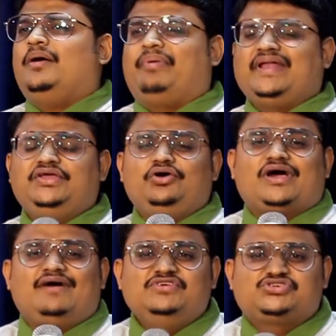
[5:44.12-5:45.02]
ప్రతి
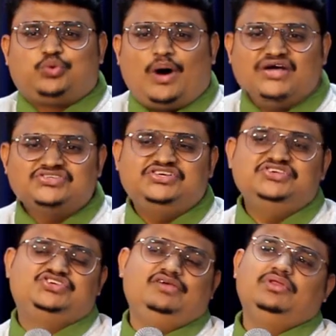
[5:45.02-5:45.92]
ఒక్క విశ్వాసి
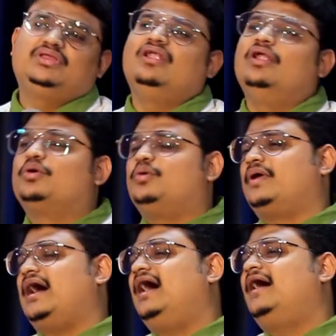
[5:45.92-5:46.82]
జీవితంలో
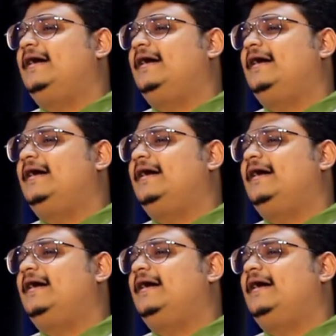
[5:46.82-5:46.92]
కూడా